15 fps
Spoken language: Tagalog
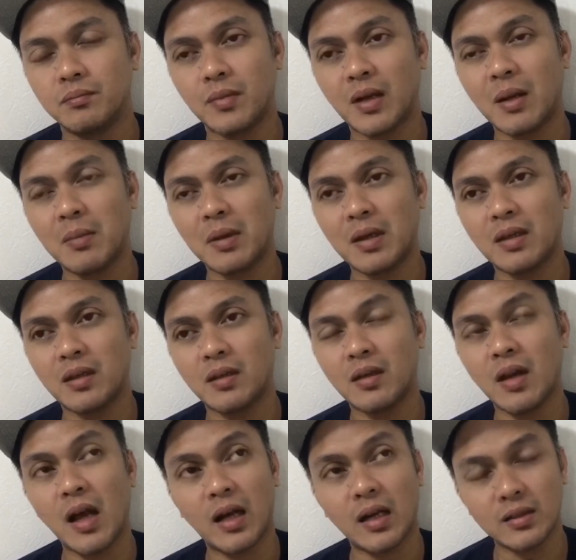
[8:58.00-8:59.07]
Marami ka nang
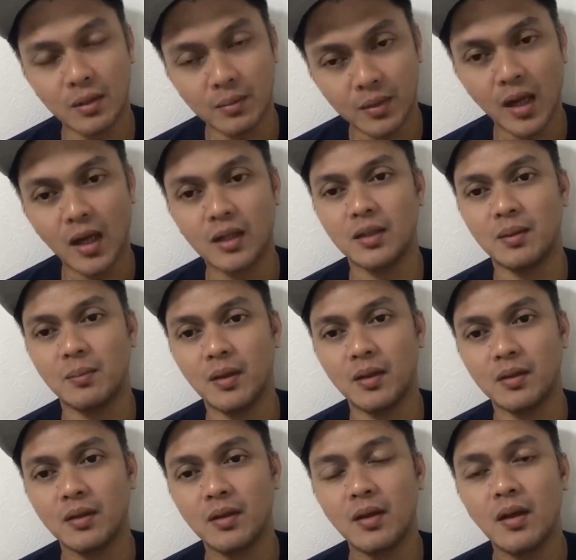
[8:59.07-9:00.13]
nakasap,
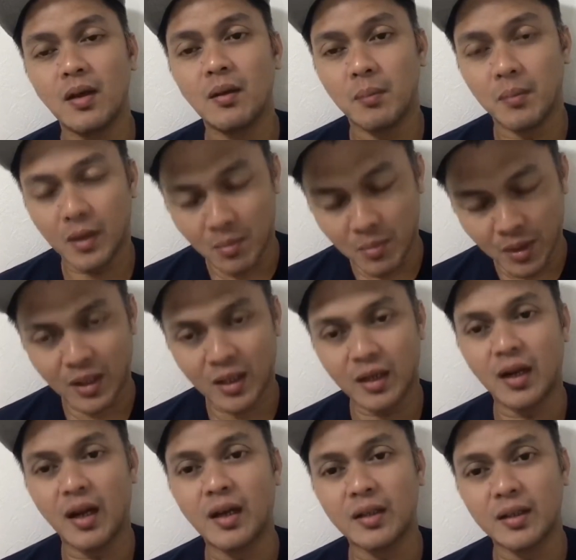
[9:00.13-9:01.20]
nakatapat. Marami ka
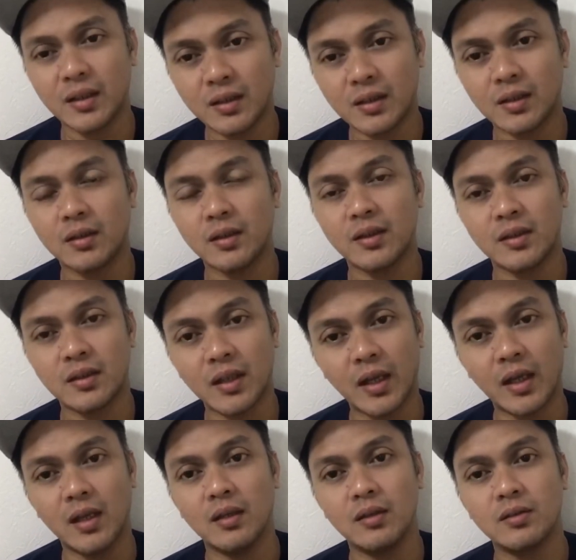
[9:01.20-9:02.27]
nang nakitang
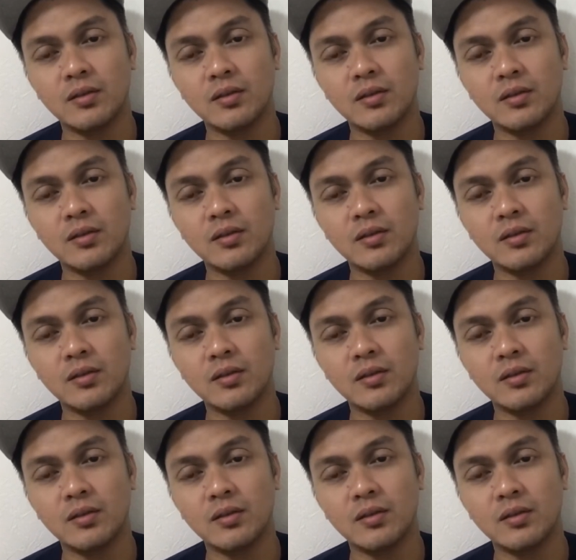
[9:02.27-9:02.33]
style.